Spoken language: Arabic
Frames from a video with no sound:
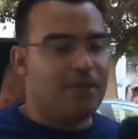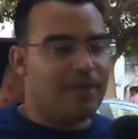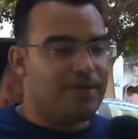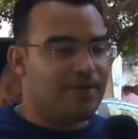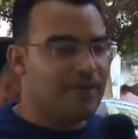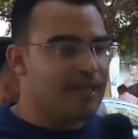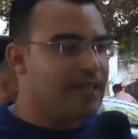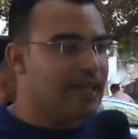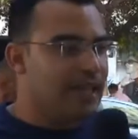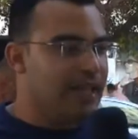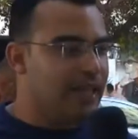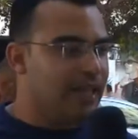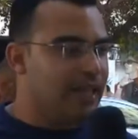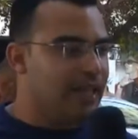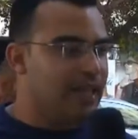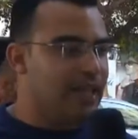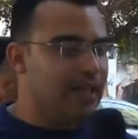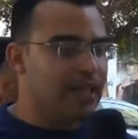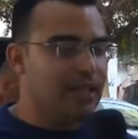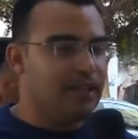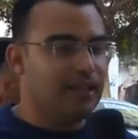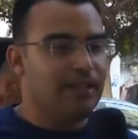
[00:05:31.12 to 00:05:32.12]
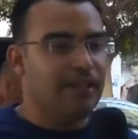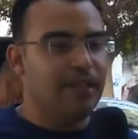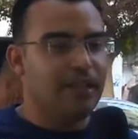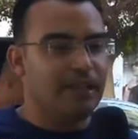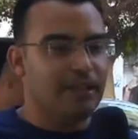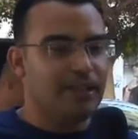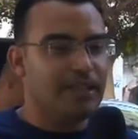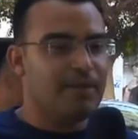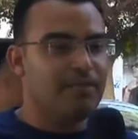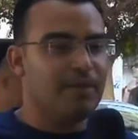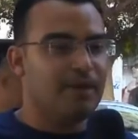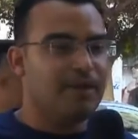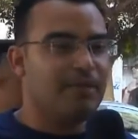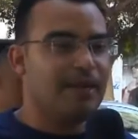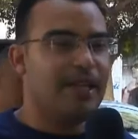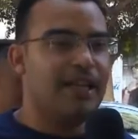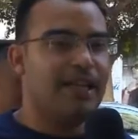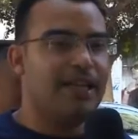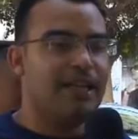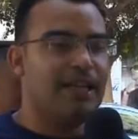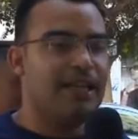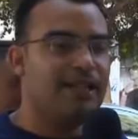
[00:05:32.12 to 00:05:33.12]
الوصفه السحريه هي يلزمك
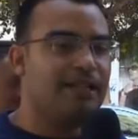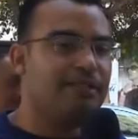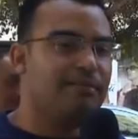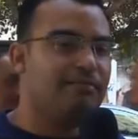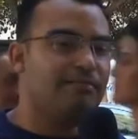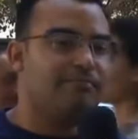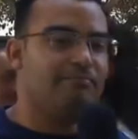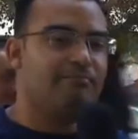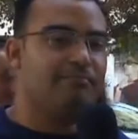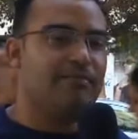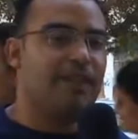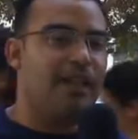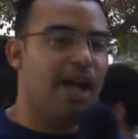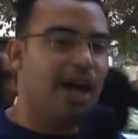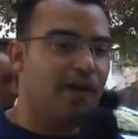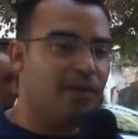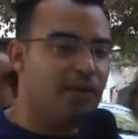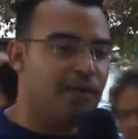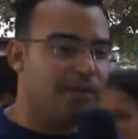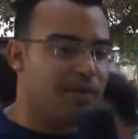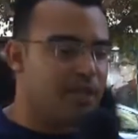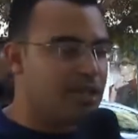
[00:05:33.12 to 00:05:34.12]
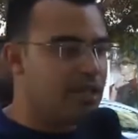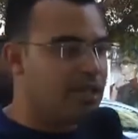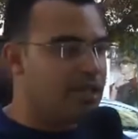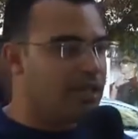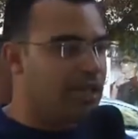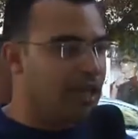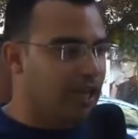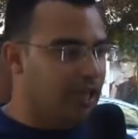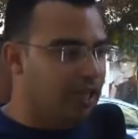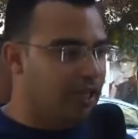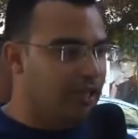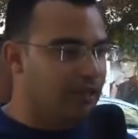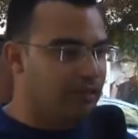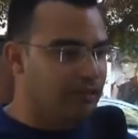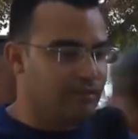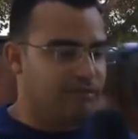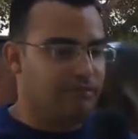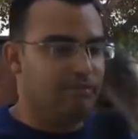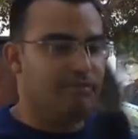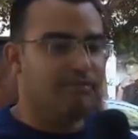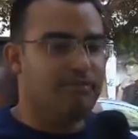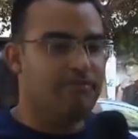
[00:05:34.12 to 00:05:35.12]
معناتها تحاول باش تشتغل
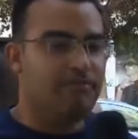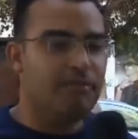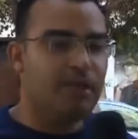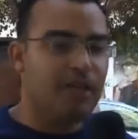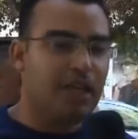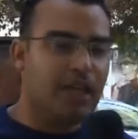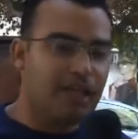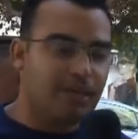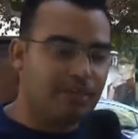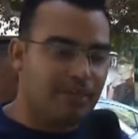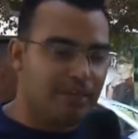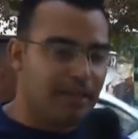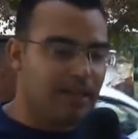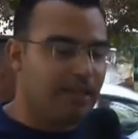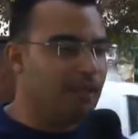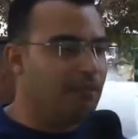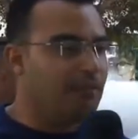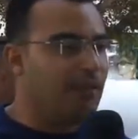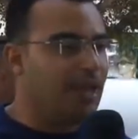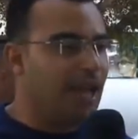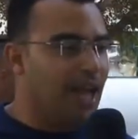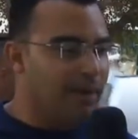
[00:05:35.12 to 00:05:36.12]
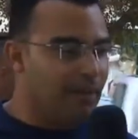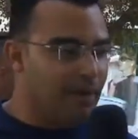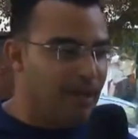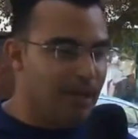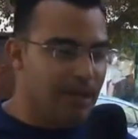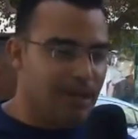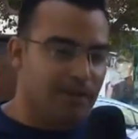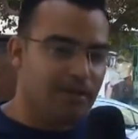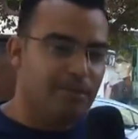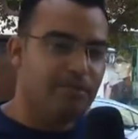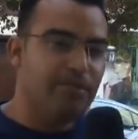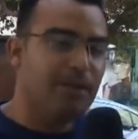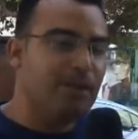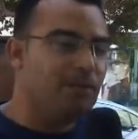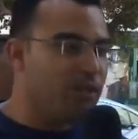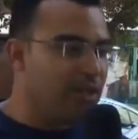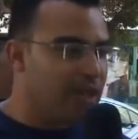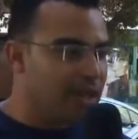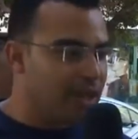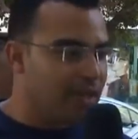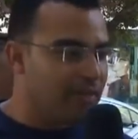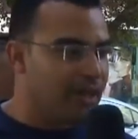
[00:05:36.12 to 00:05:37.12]
بالخدمه بالعمل
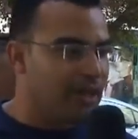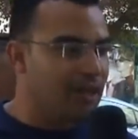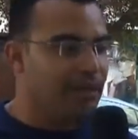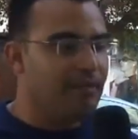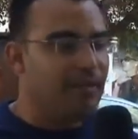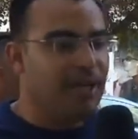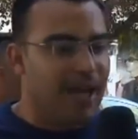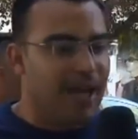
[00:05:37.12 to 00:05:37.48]
بالمثابره